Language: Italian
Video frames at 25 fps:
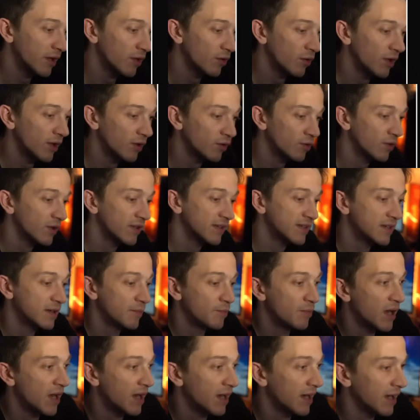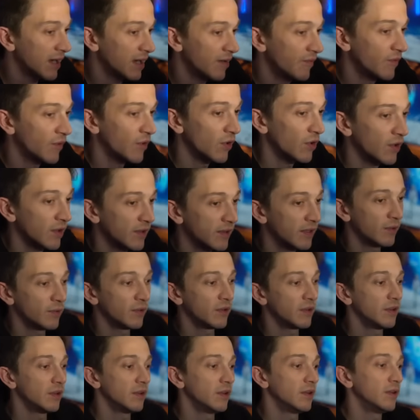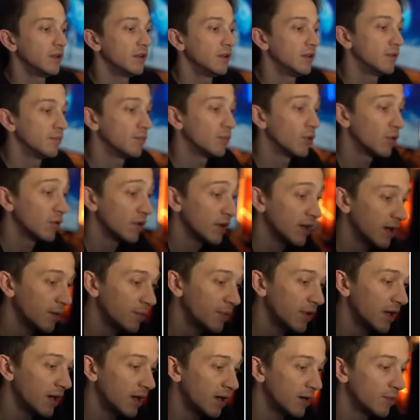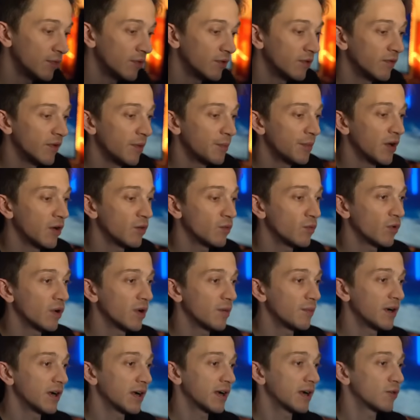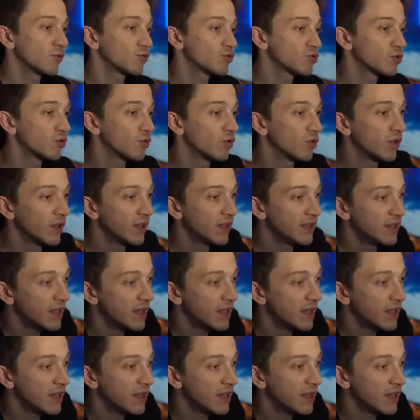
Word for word: che ho letto che si bugga a volte, quindi boh, capiamo. Vabbè, comunque mancano solo le